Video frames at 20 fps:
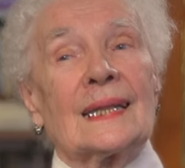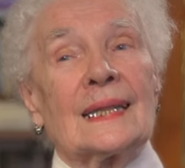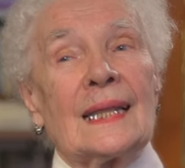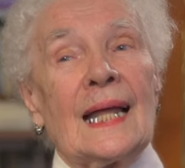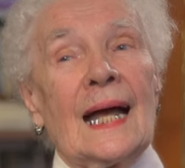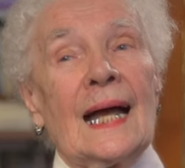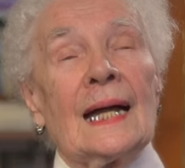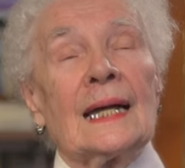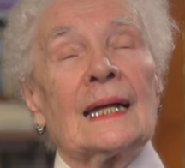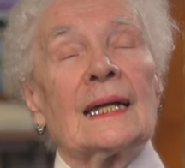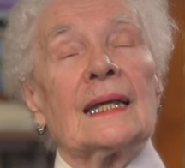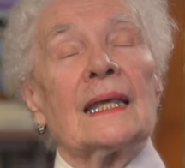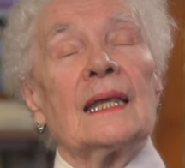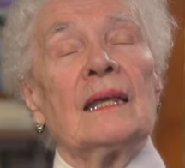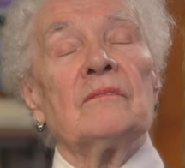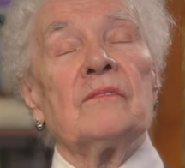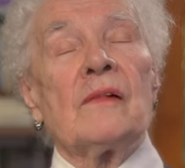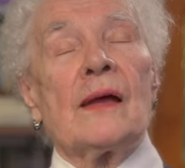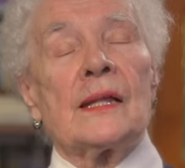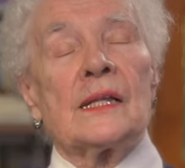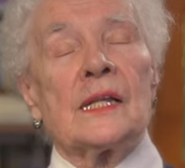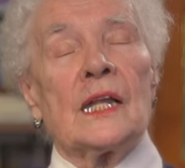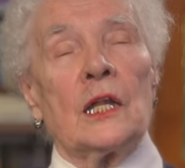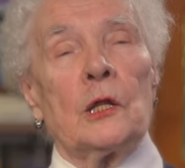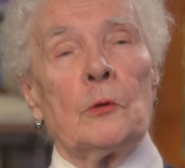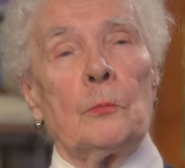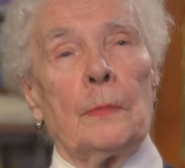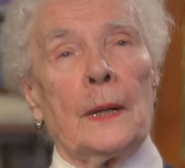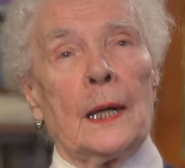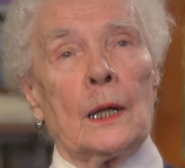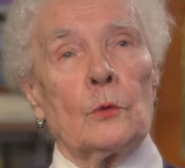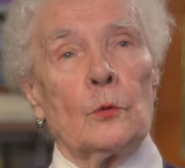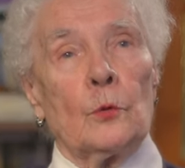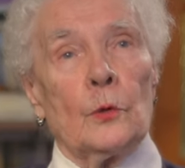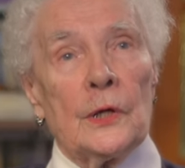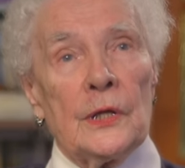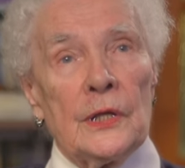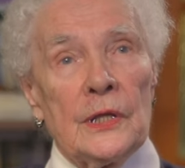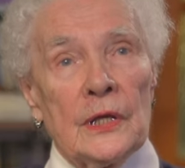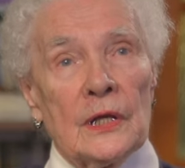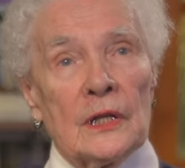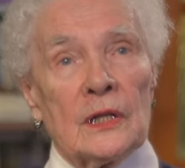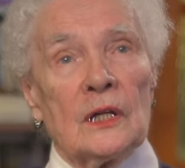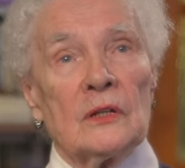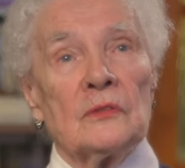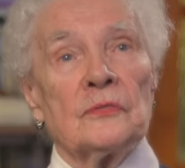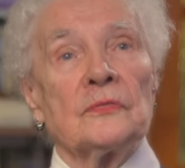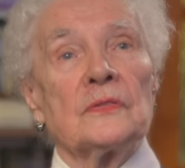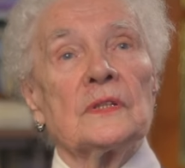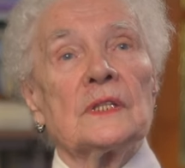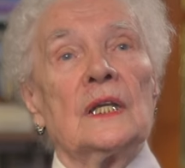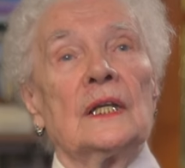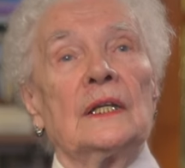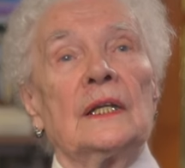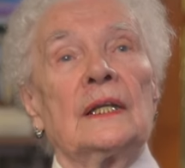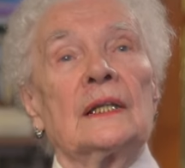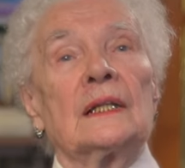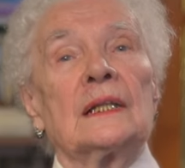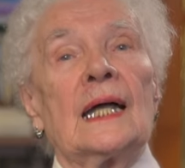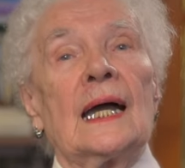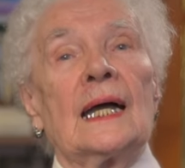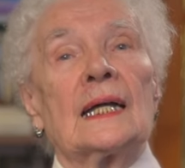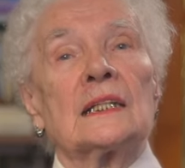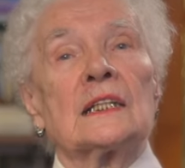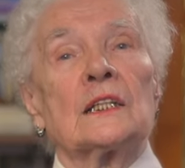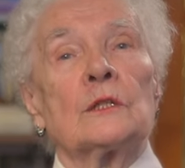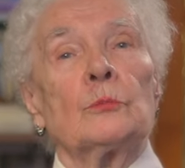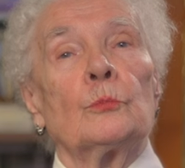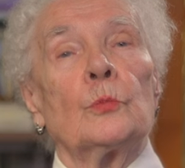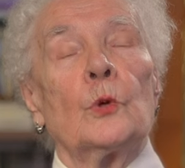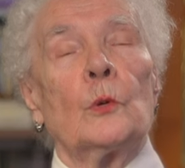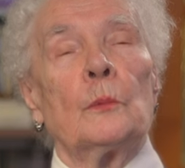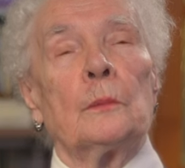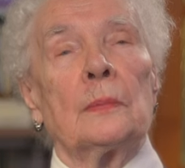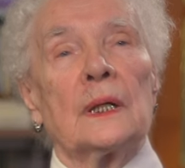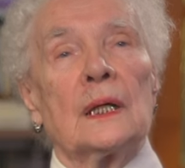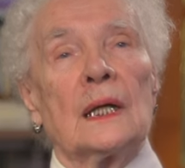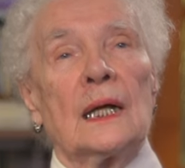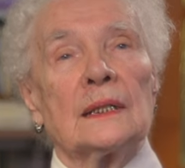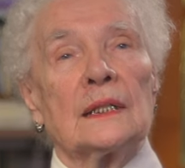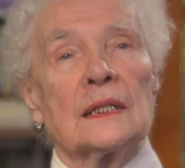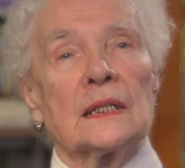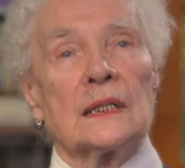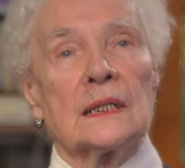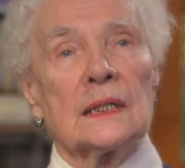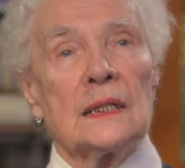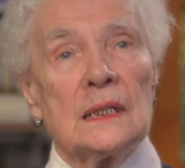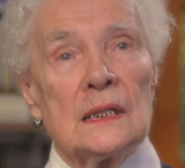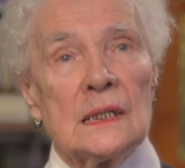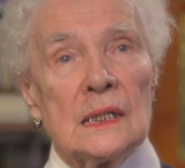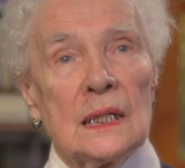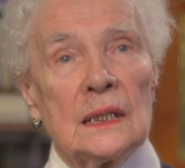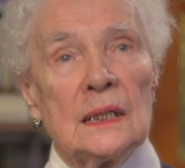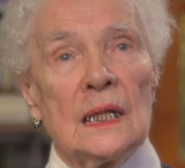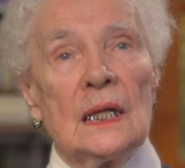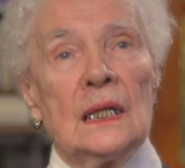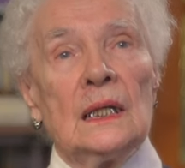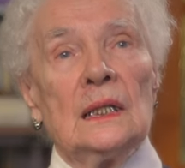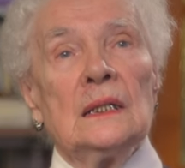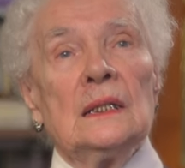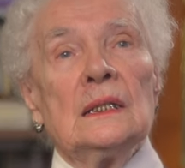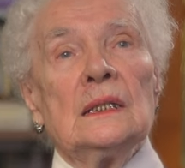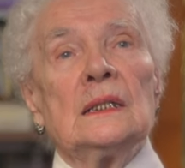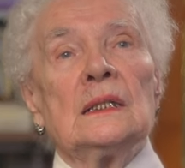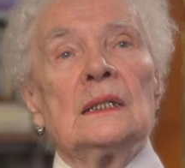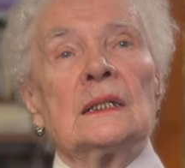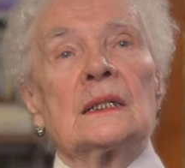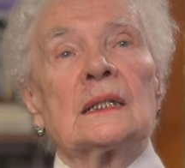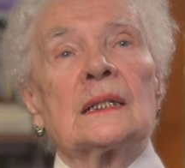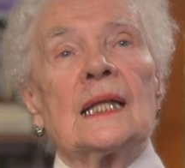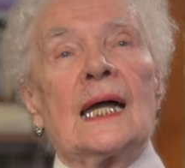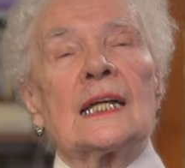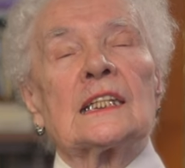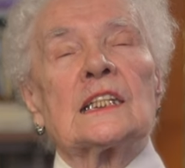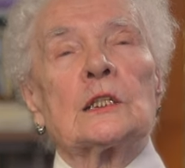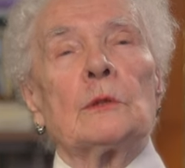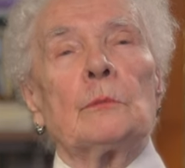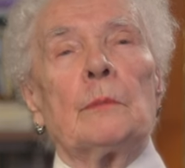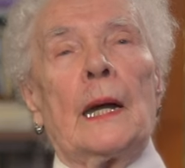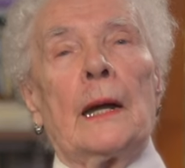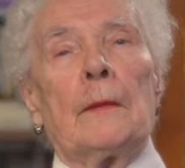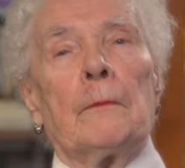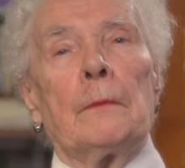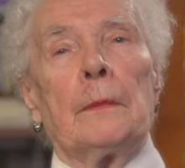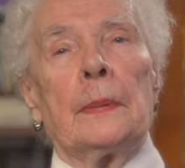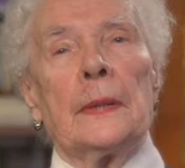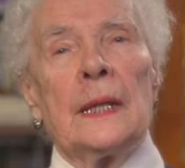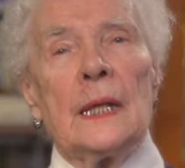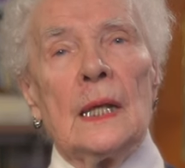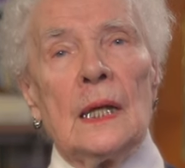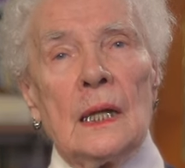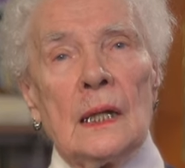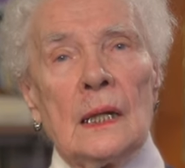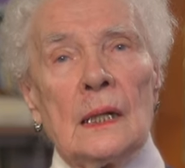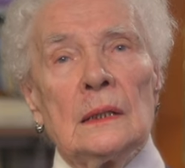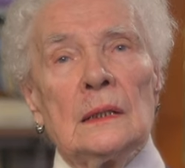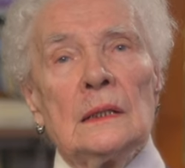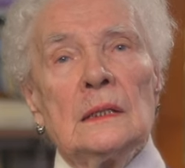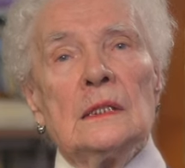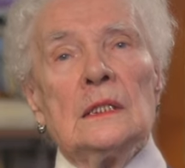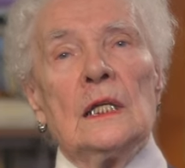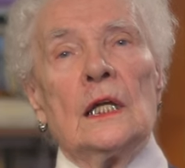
так и возили покойников, и также бомбы гасили, и также бомбили.